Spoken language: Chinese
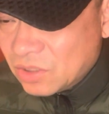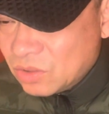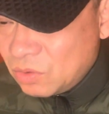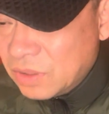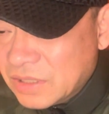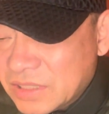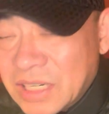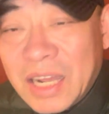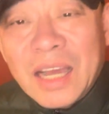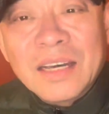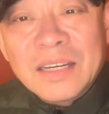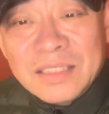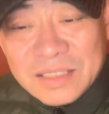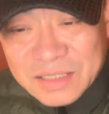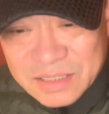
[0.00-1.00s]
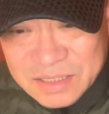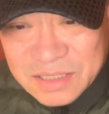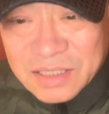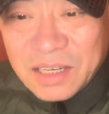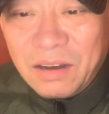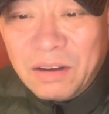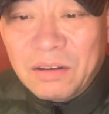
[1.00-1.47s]
观察和思
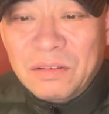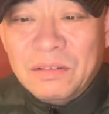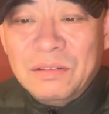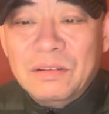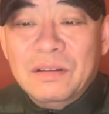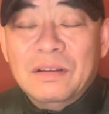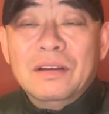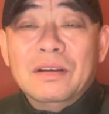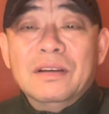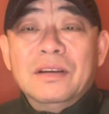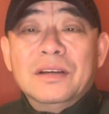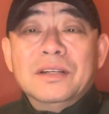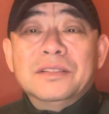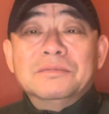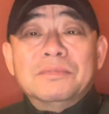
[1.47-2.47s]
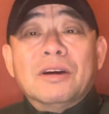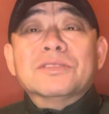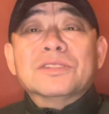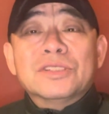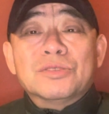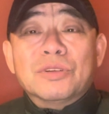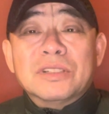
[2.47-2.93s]
考。毛主
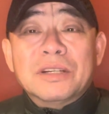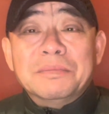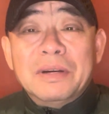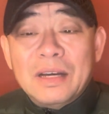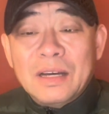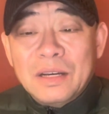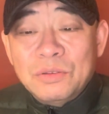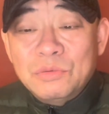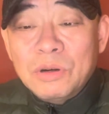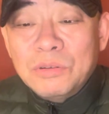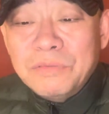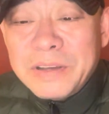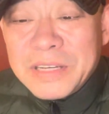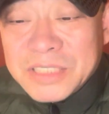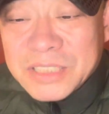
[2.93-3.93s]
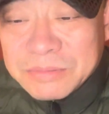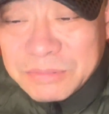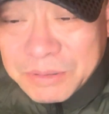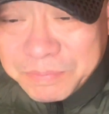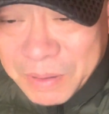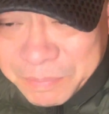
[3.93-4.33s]
席说什么？我为什么把